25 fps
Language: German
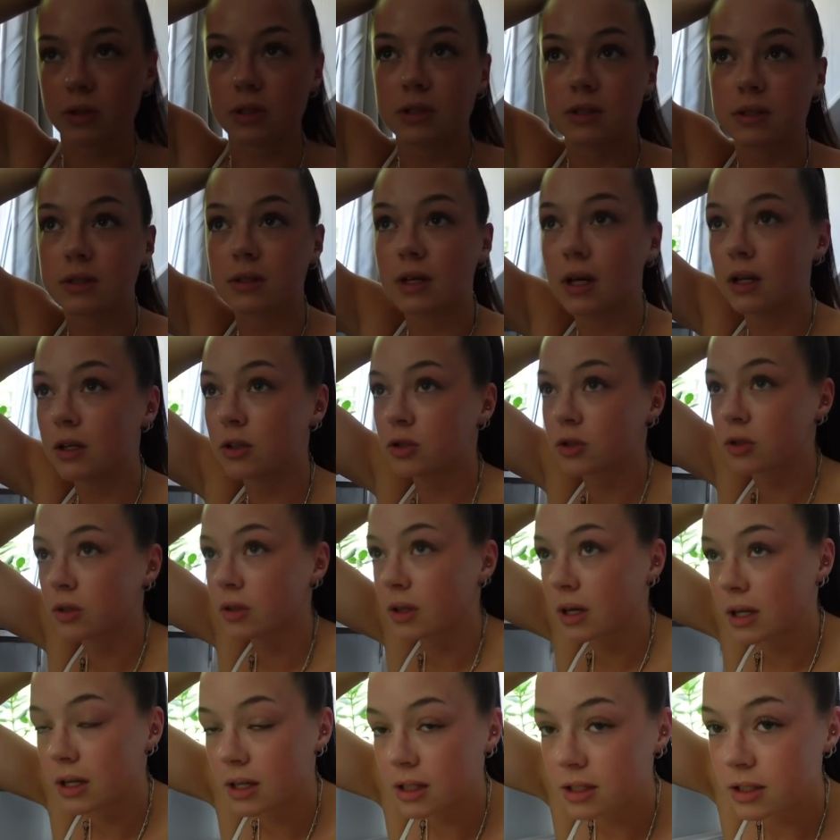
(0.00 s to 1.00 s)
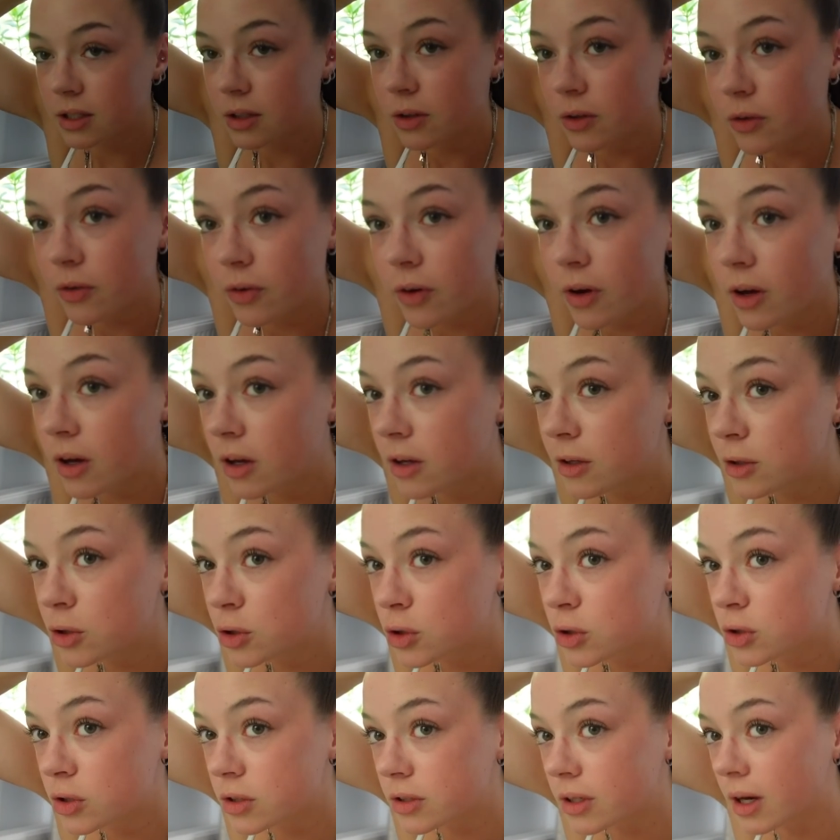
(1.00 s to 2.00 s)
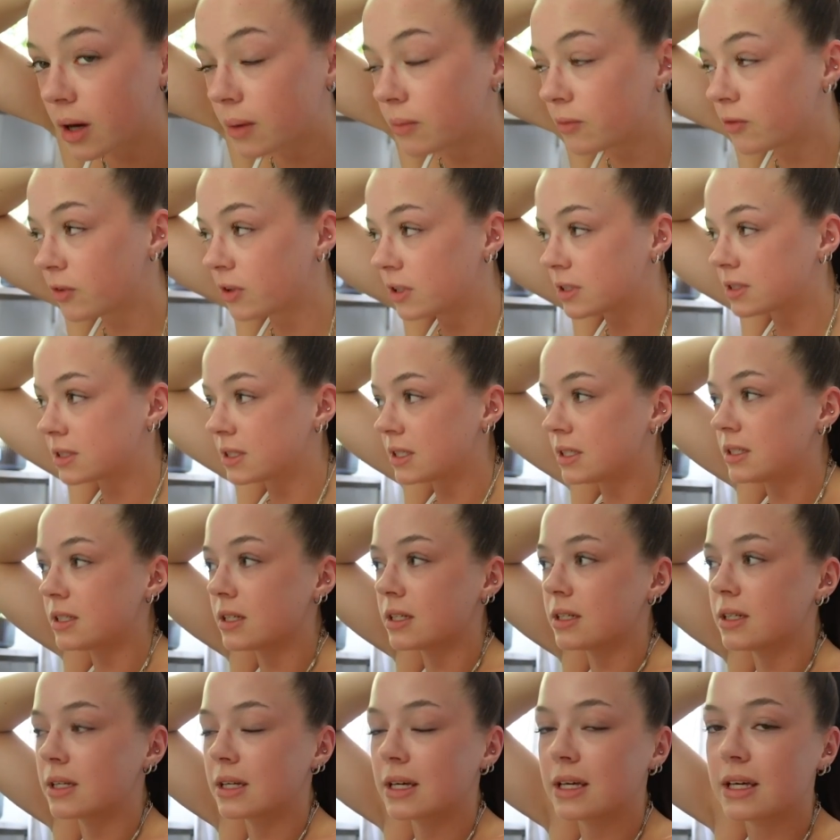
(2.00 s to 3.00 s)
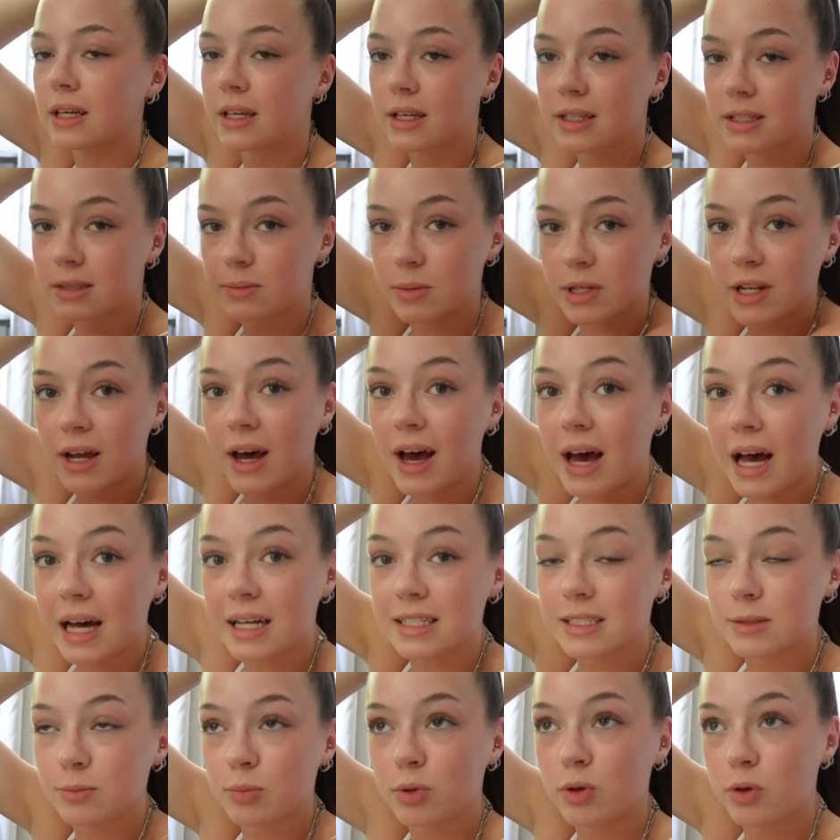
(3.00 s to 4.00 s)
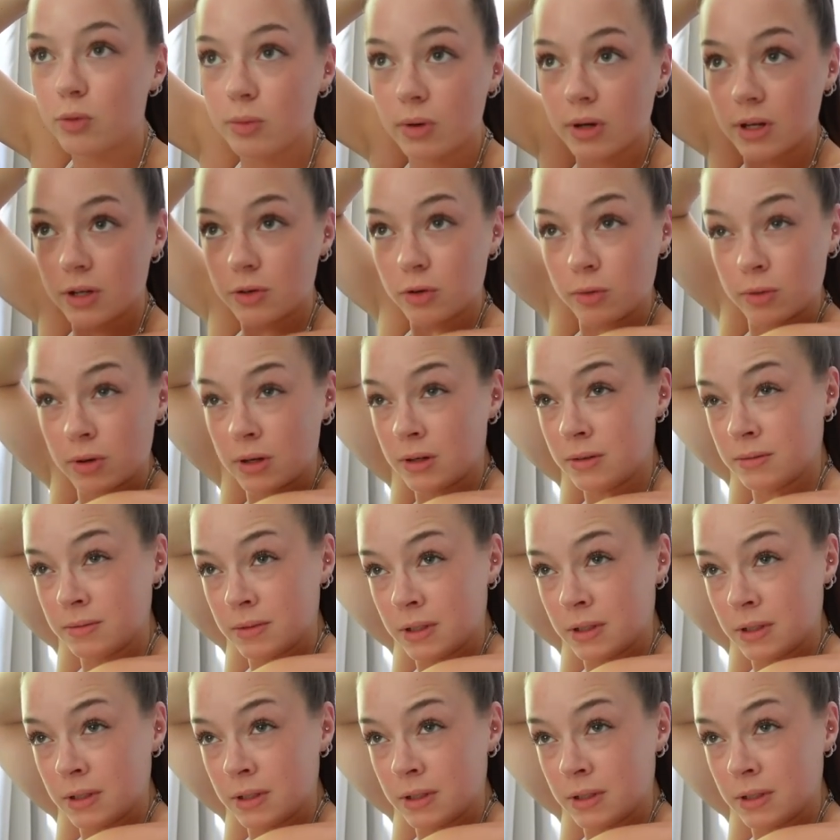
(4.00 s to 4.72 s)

jetzt ist alles schon relativ stramm, wie ihr seht. Dann gehe ich jetzt mit Haarspray überall drüber.